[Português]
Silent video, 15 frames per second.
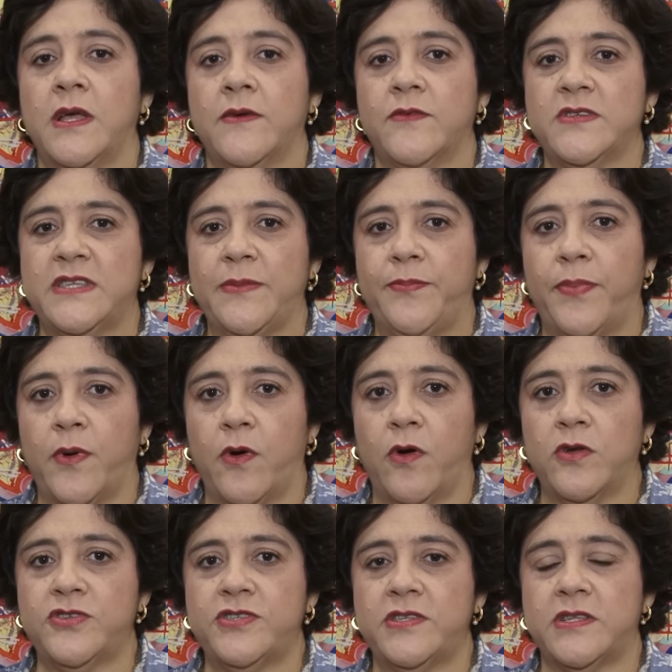você
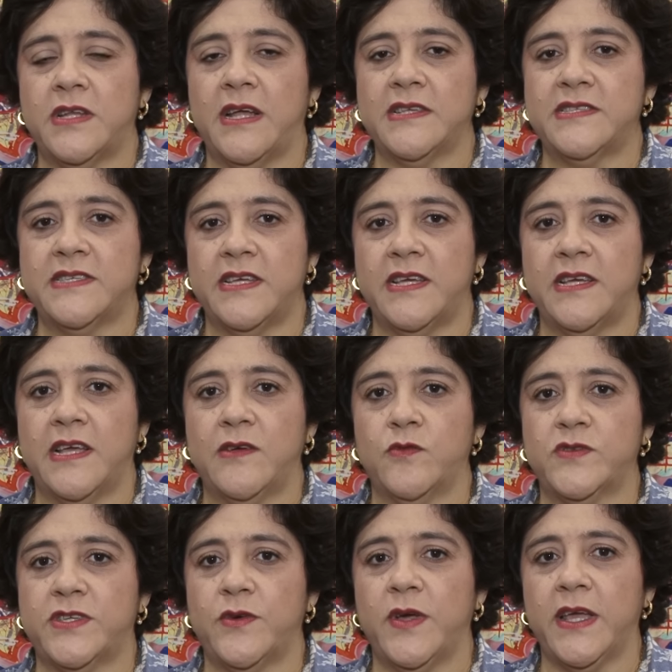pode trazer o
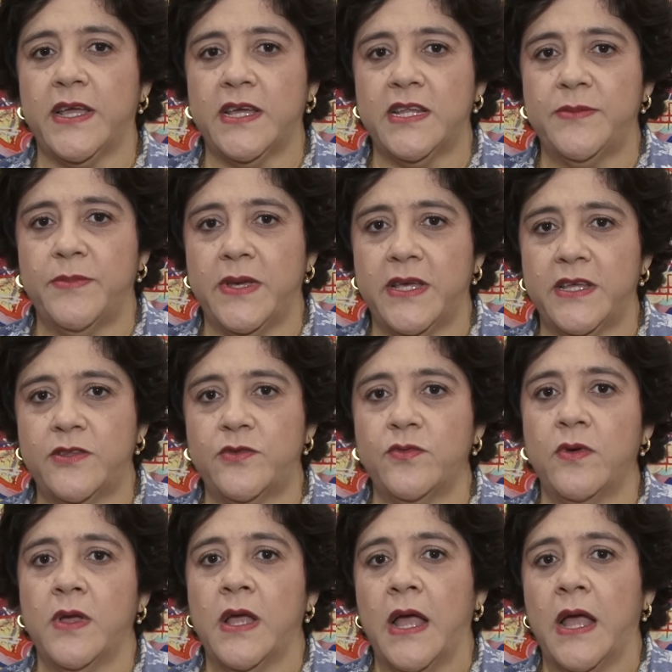seu requerimento